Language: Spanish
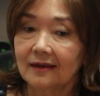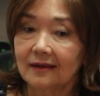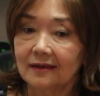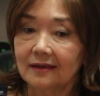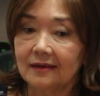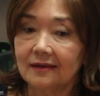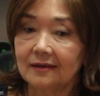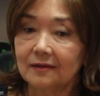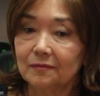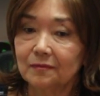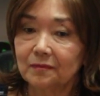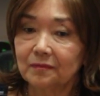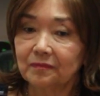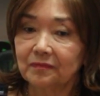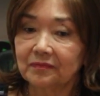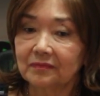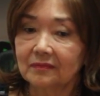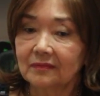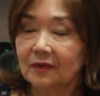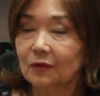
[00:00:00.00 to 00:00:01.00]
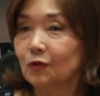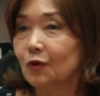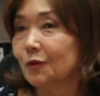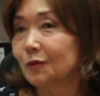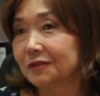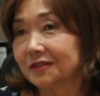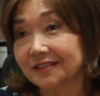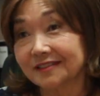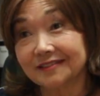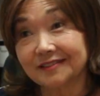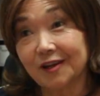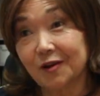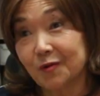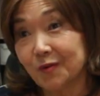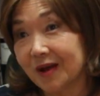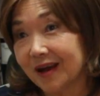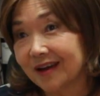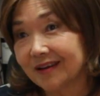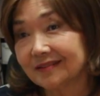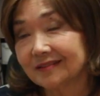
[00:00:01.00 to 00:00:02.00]
y nuevos
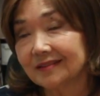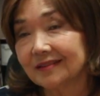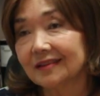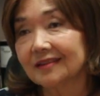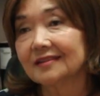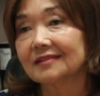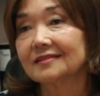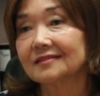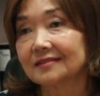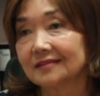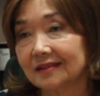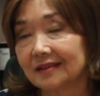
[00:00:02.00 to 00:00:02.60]
restaurantes.